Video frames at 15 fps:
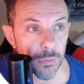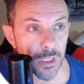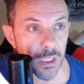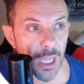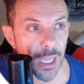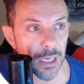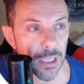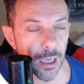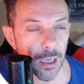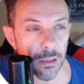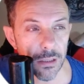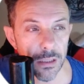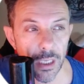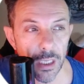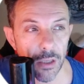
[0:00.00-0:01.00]
Italia,
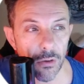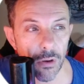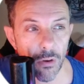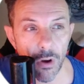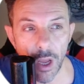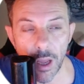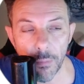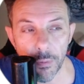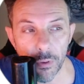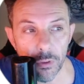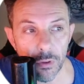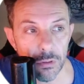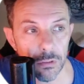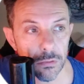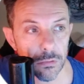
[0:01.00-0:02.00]
se io lo
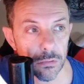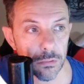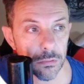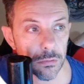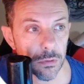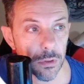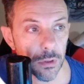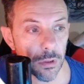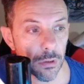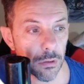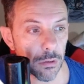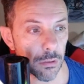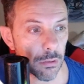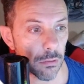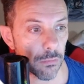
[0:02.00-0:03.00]
apro,
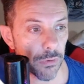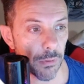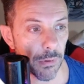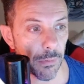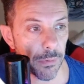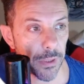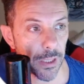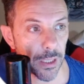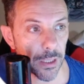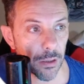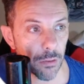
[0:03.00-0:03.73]
oh, fammi aprire anche